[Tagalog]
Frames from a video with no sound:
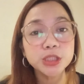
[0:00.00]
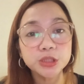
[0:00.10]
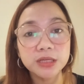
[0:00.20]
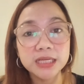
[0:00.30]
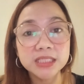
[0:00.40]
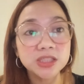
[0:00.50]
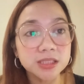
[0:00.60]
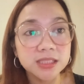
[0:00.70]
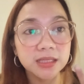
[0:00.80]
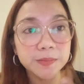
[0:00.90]
Moisturizing
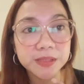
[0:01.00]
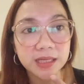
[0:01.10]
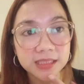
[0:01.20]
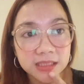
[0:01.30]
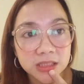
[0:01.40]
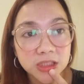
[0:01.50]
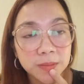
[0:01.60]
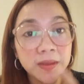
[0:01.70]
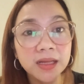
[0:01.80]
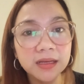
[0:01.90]
siya sa lips, guys. Hindi
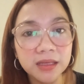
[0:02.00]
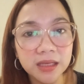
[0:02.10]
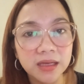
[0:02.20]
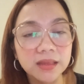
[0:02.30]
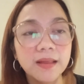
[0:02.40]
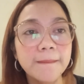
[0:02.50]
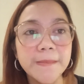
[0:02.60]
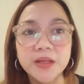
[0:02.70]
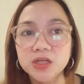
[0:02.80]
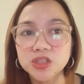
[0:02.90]
siya malagkit.
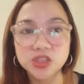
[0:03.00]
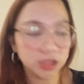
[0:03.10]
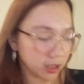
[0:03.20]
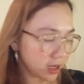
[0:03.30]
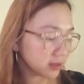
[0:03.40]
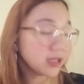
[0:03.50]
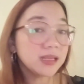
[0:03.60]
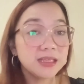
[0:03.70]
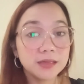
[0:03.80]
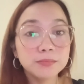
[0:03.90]
Tsaka, ang
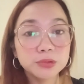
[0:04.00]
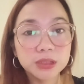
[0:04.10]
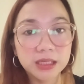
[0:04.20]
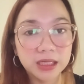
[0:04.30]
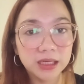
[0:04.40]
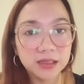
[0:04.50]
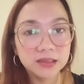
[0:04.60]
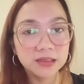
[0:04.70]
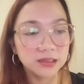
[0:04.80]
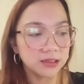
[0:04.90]
dali niyang
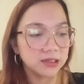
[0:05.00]
burahin.